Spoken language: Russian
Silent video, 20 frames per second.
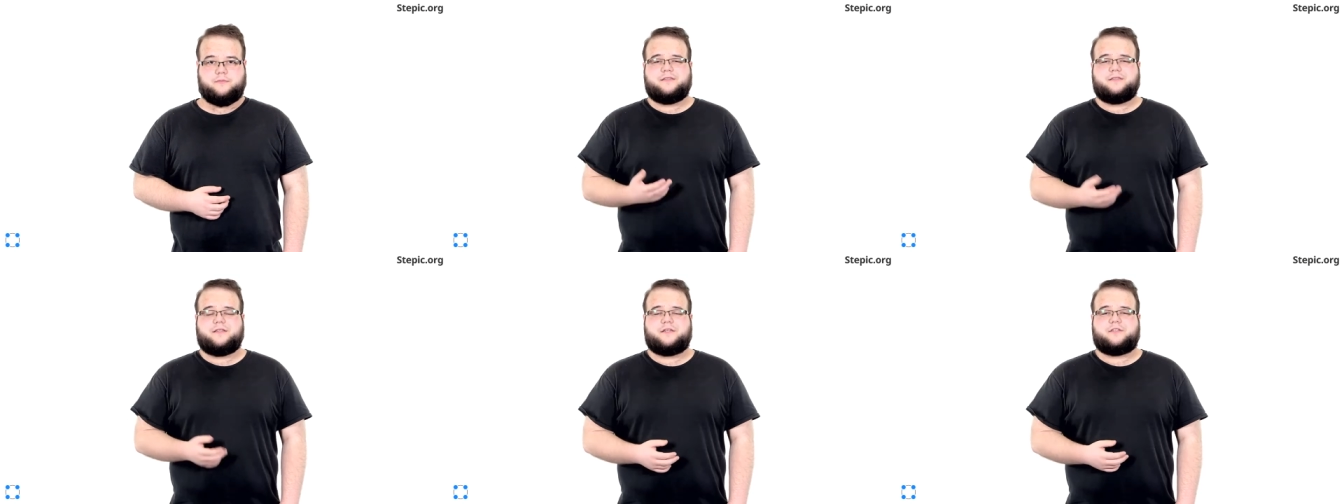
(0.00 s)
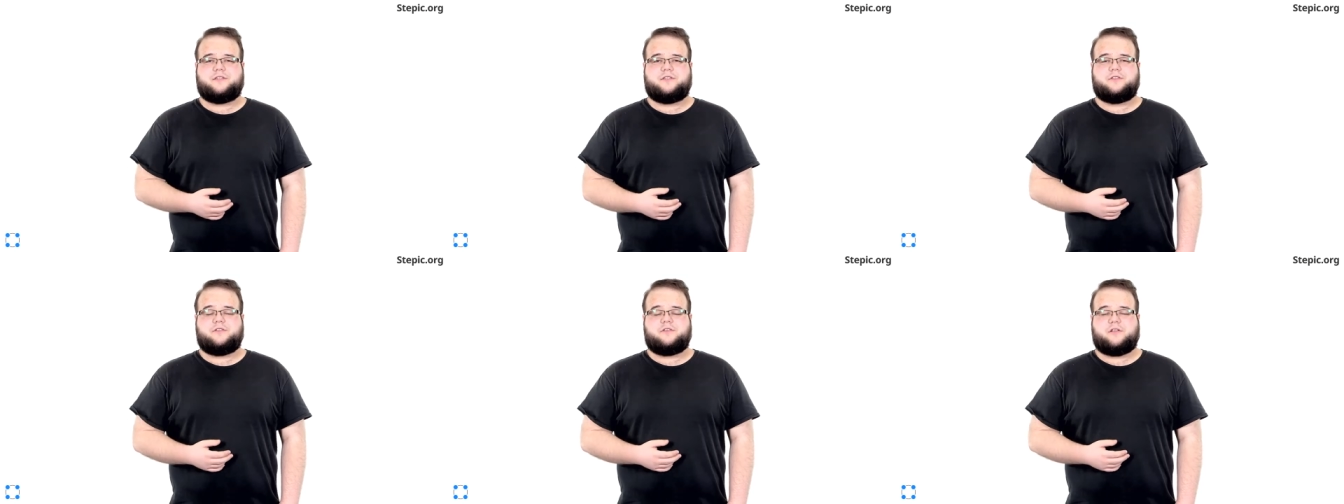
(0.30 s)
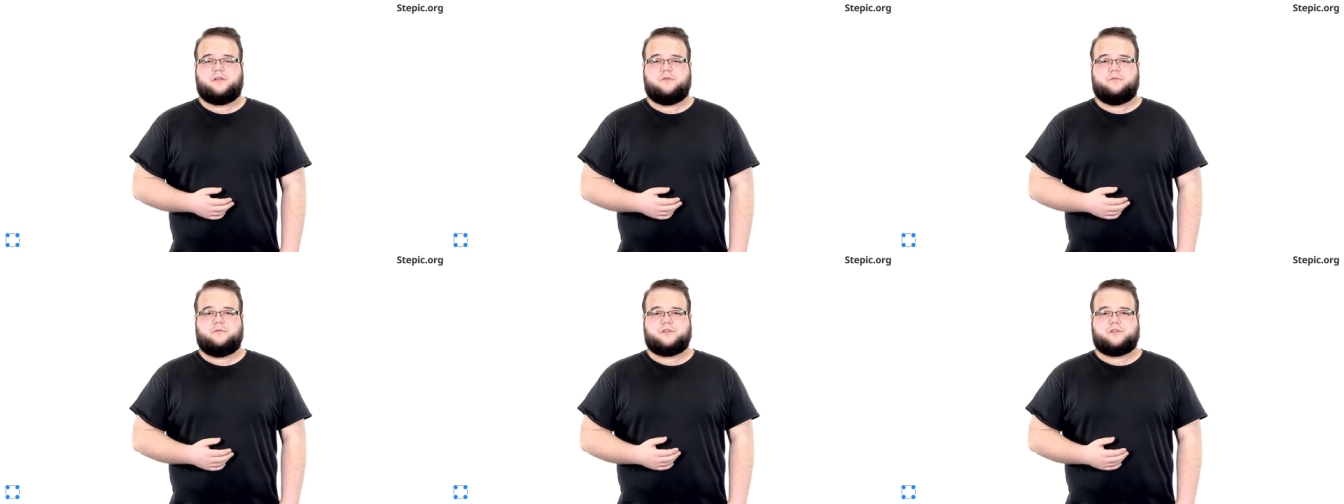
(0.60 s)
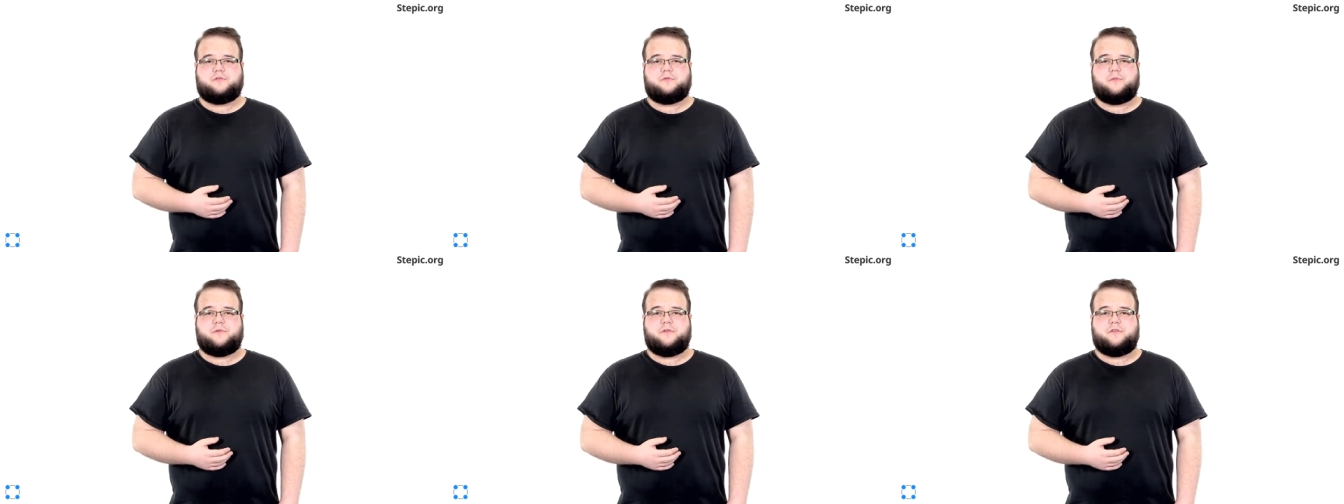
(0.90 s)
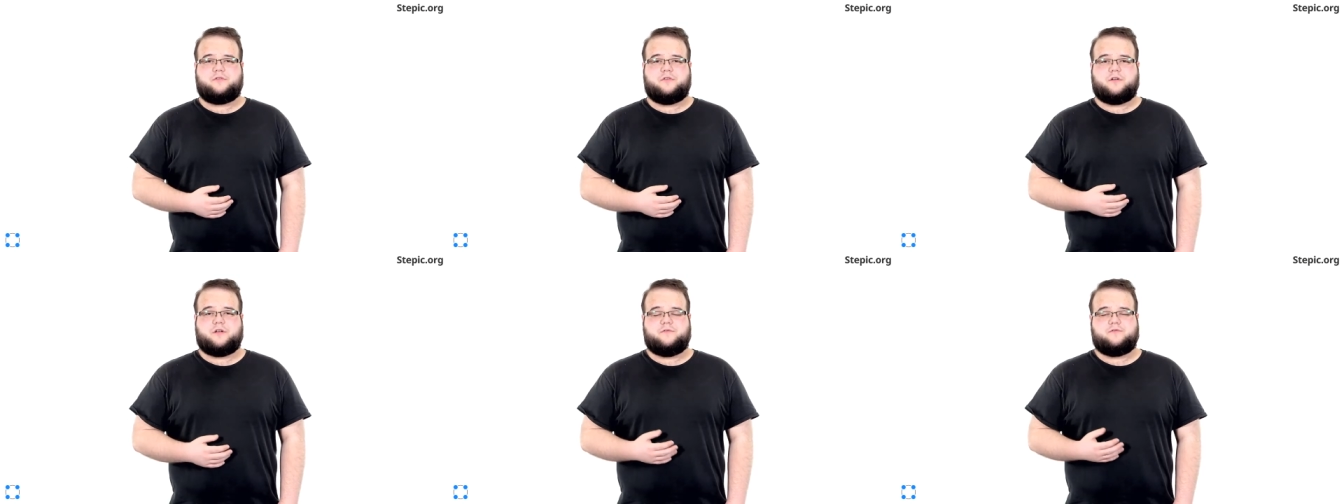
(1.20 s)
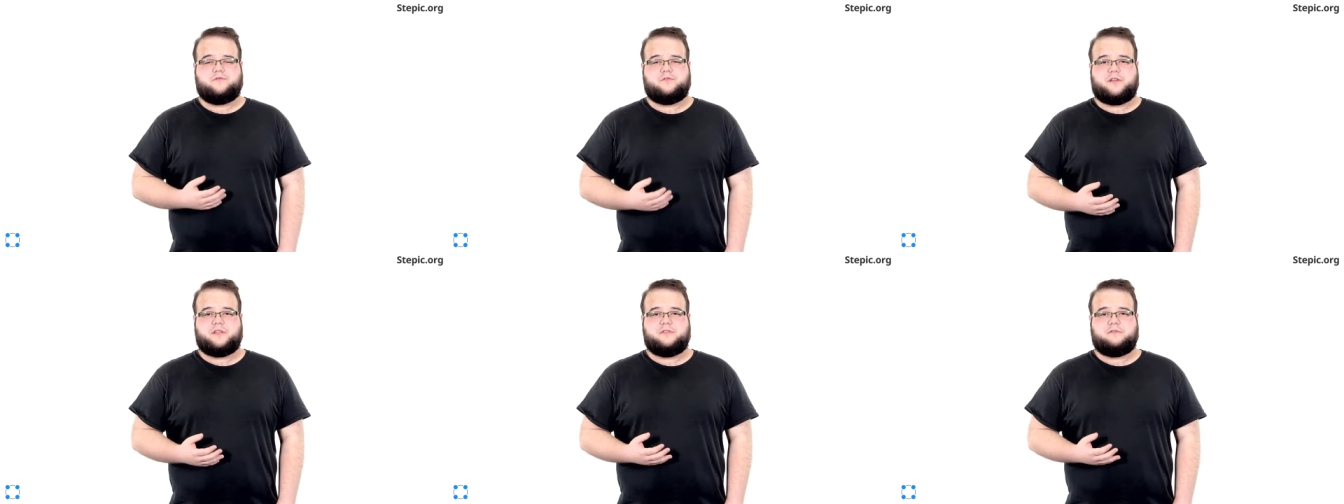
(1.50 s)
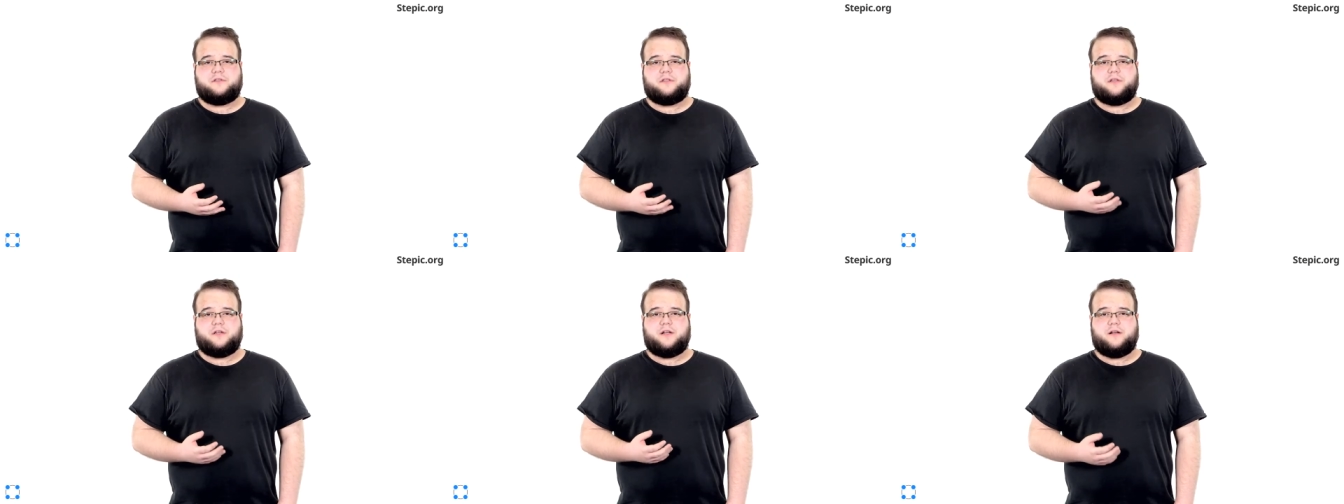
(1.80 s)
Также строки мы можем увидеть только внутри
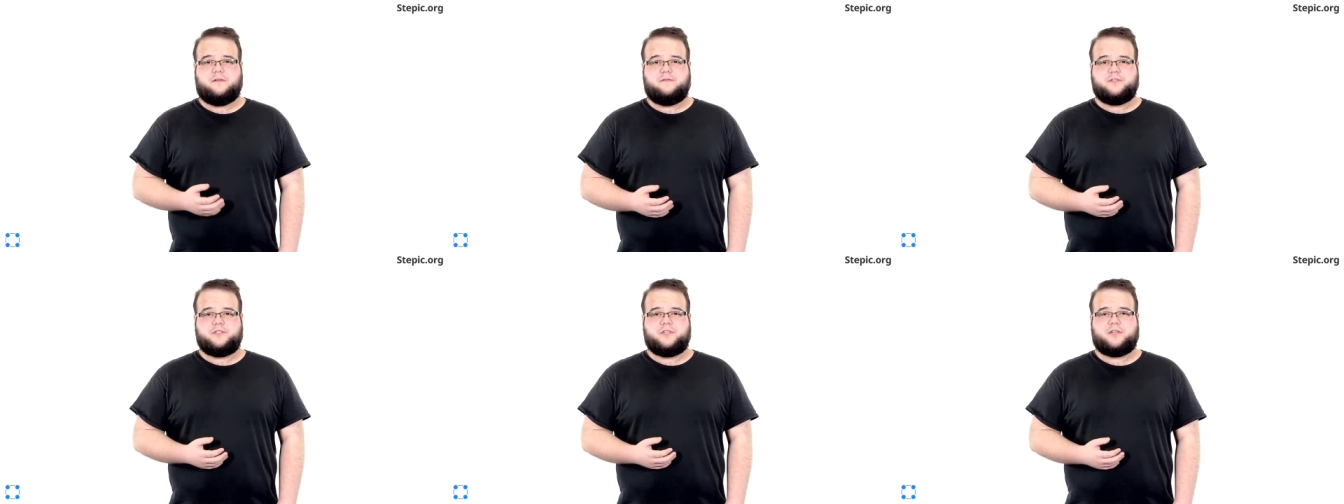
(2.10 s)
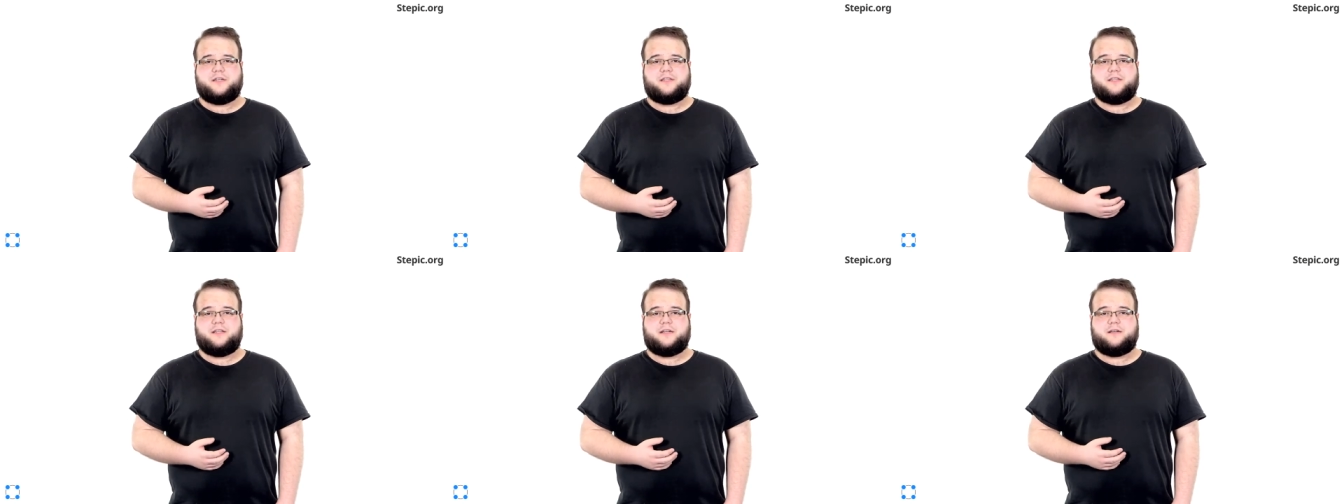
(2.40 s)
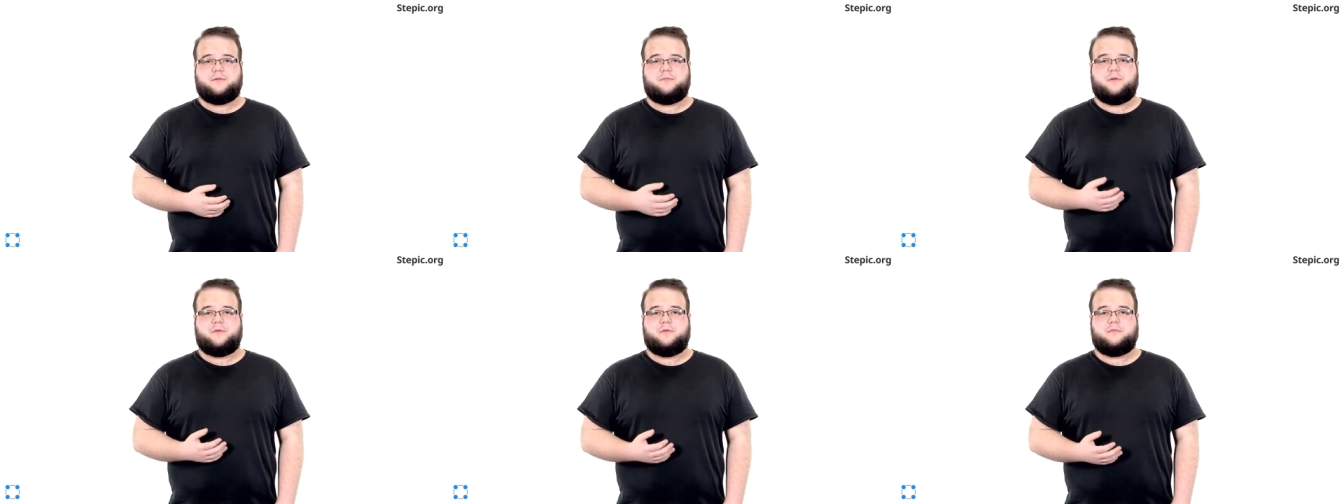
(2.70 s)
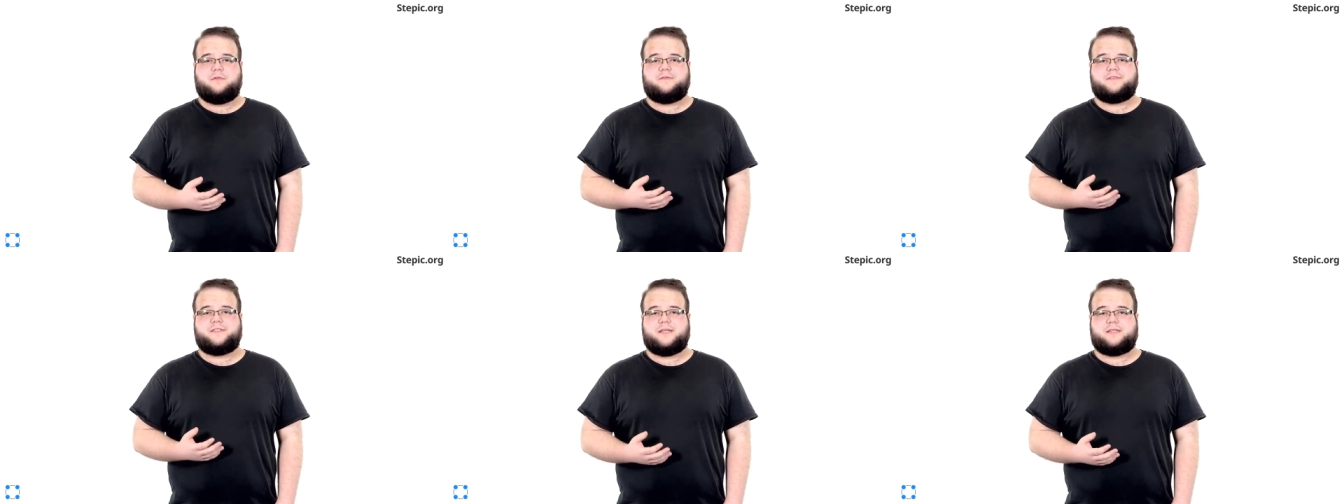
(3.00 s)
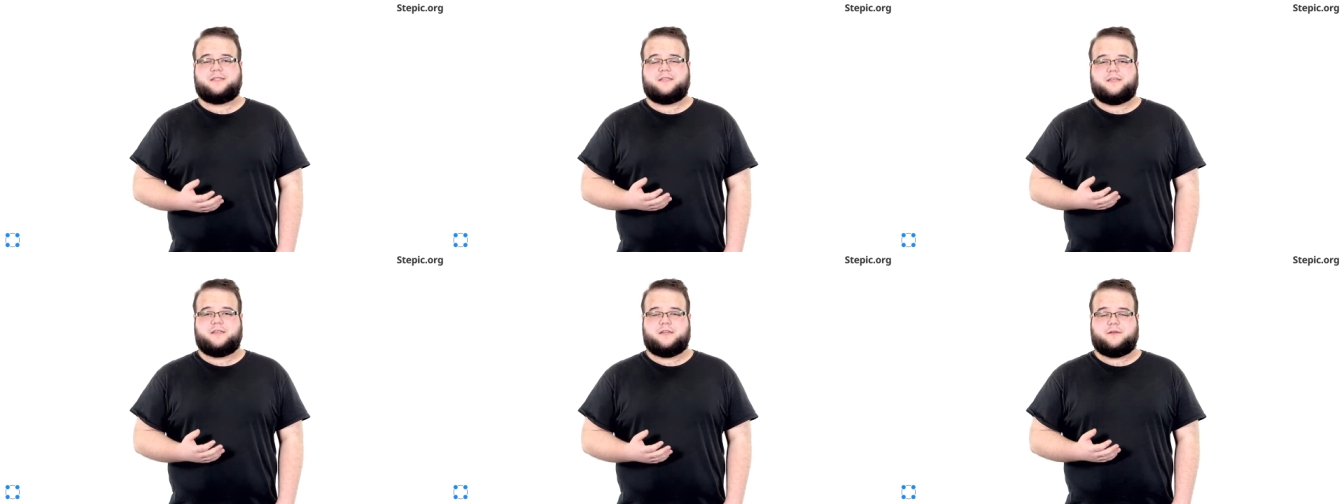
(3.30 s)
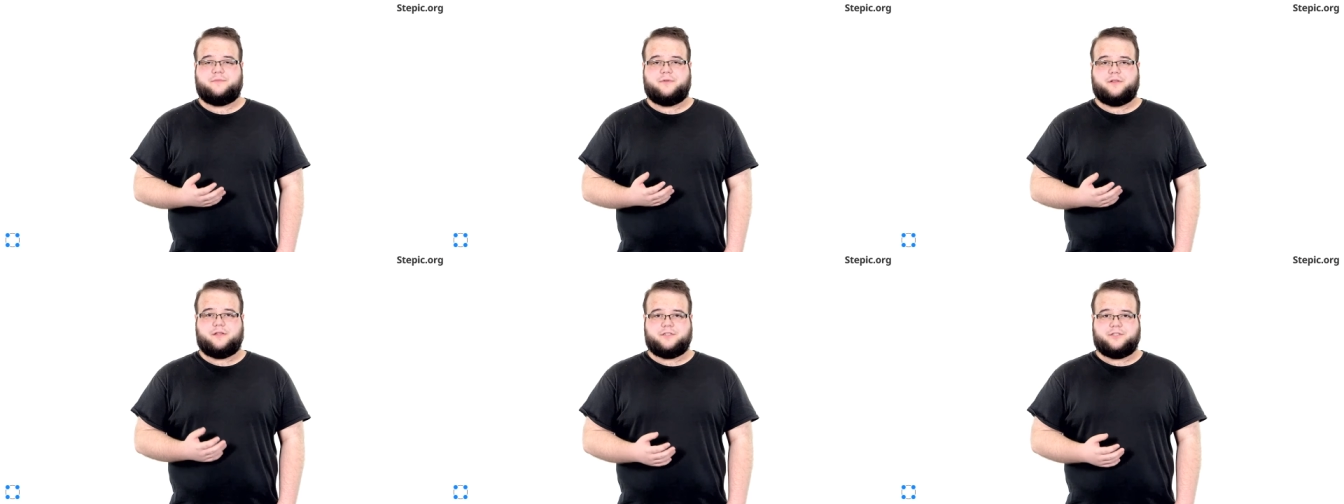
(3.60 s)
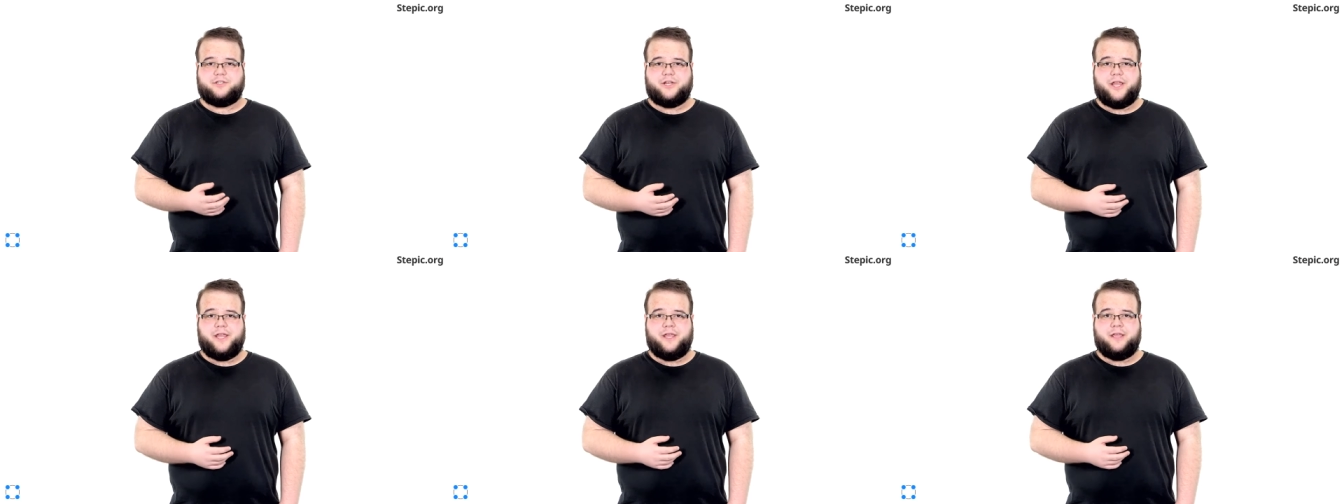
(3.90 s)
двойных кавычек, однако помимо всех таких
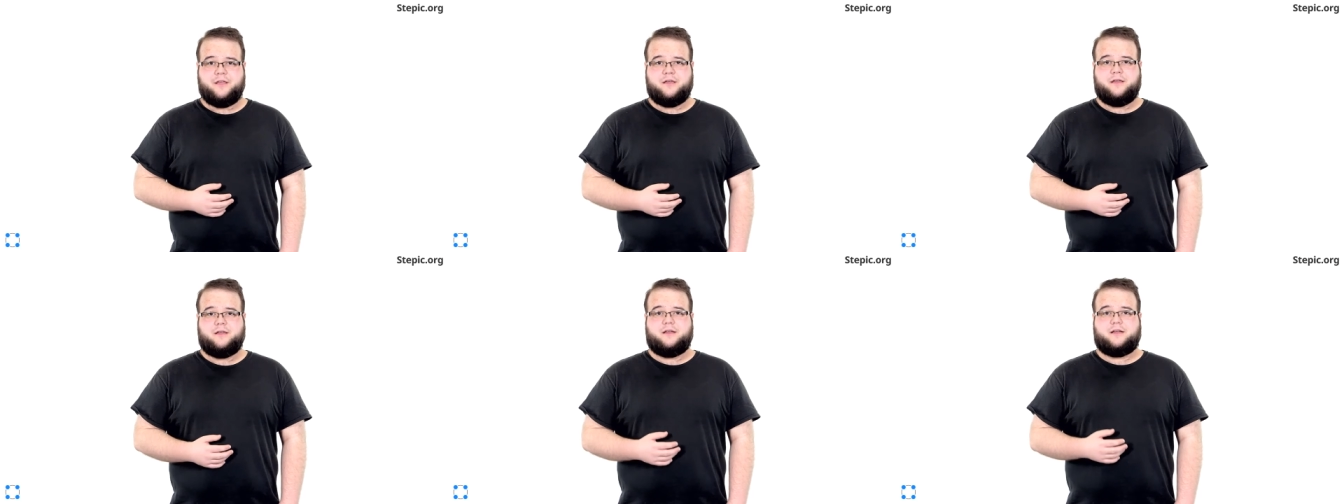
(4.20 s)
мелочей,